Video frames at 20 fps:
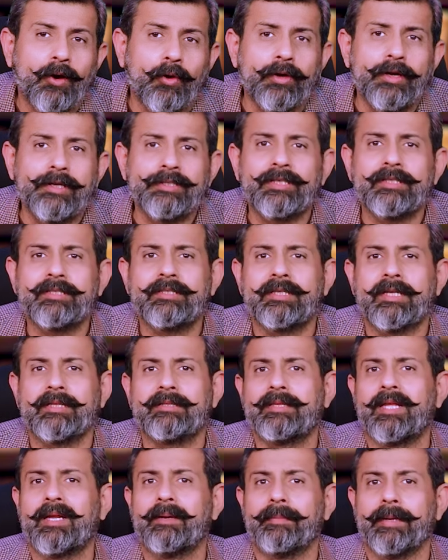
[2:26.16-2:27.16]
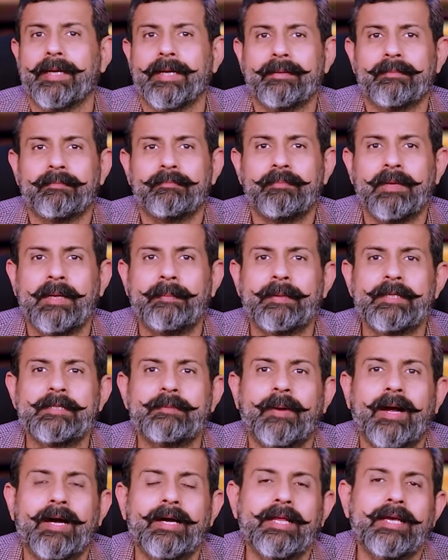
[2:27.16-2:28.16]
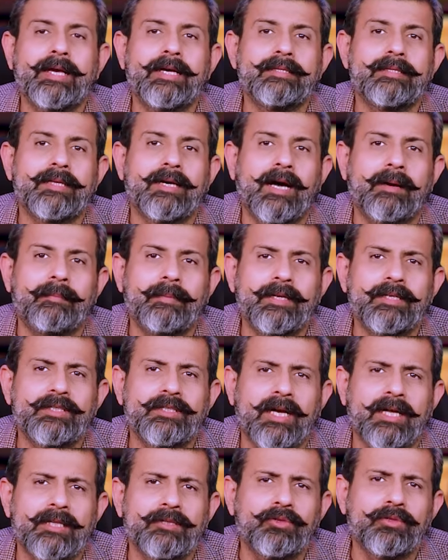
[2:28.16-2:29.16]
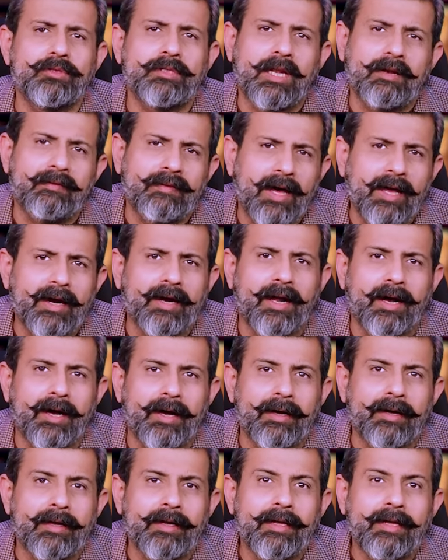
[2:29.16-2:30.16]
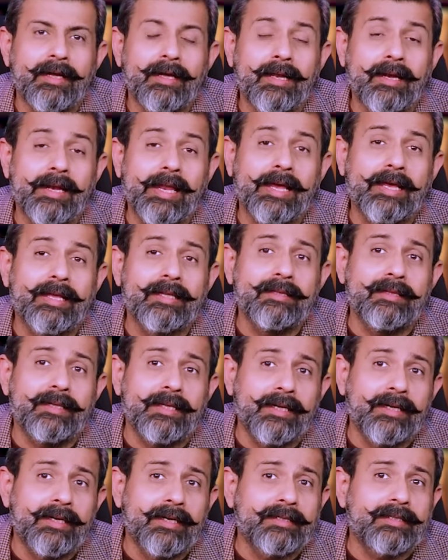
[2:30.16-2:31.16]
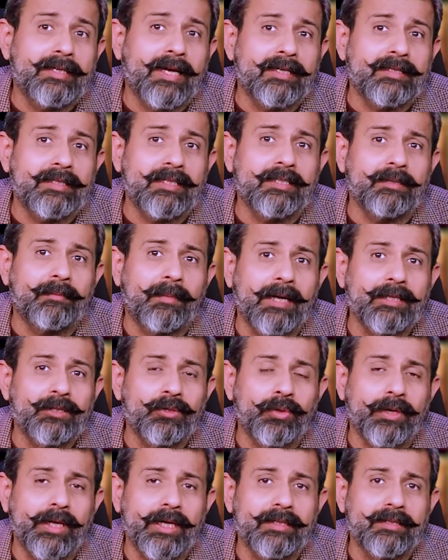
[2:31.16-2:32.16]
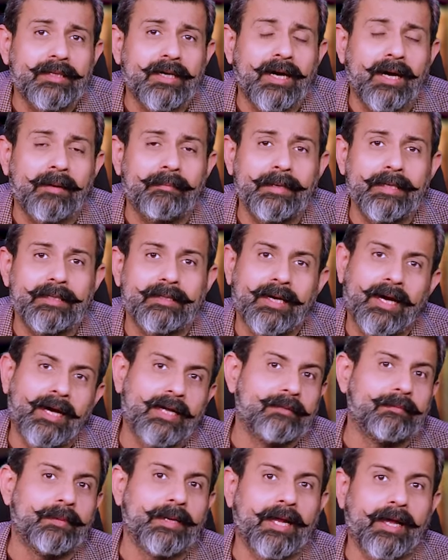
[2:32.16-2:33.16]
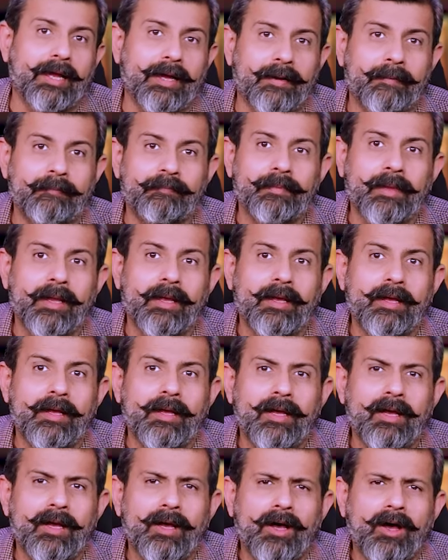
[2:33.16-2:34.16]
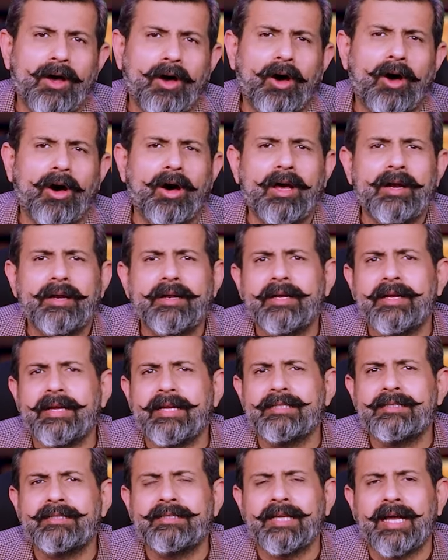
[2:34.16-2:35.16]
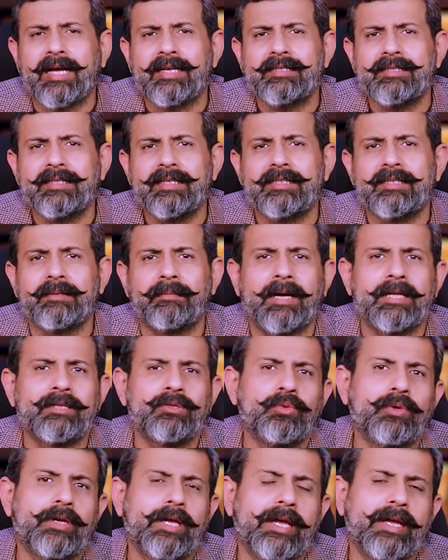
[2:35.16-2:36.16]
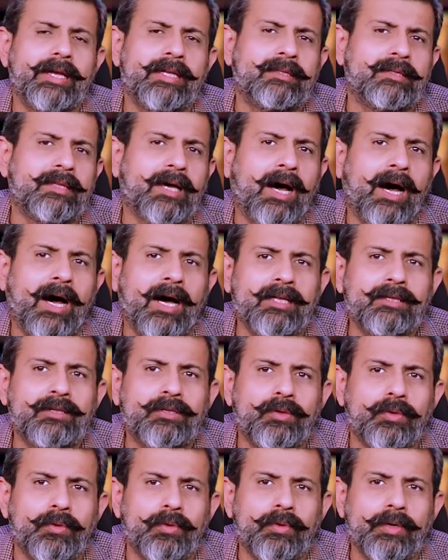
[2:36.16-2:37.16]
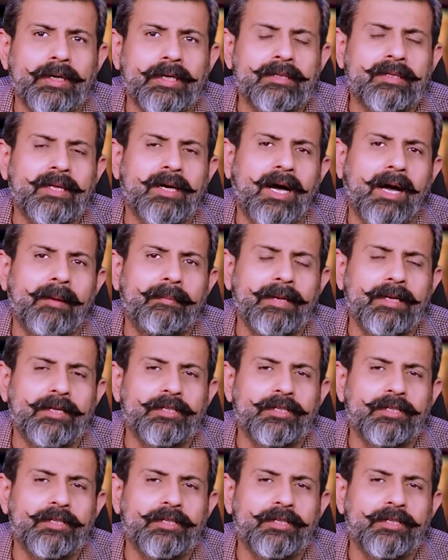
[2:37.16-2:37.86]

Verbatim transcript: उन्नीस सौ सतर में पीपल्स पार्टी का इंतबी निशान तो तलवार रहा लेकिन दीगर सियासी जमातों ने इंतबी इतिहाद बनाया और इस सियासी जमातों के इतिहाद को इंतबी